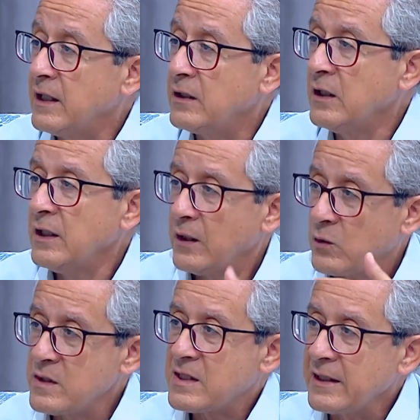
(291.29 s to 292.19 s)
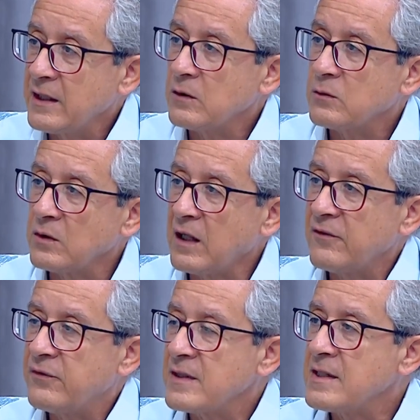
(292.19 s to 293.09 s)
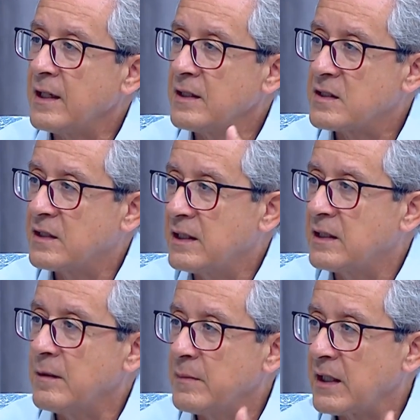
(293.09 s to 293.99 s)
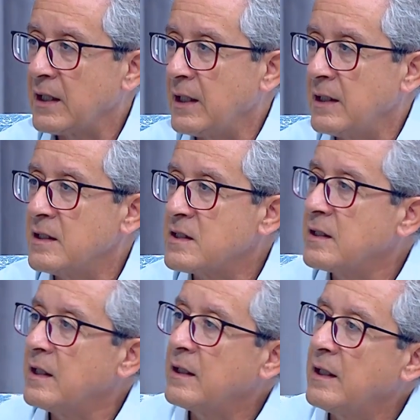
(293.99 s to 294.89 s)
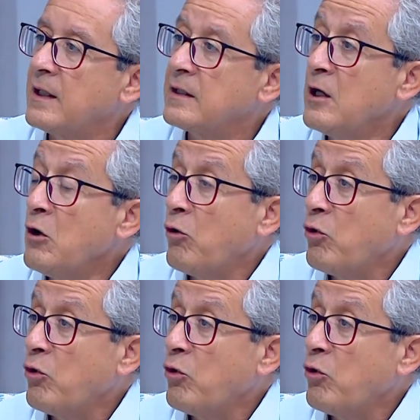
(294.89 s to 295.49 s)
لأن كل سنه تضاف رسائل جديده من خلال الجداريات رأى.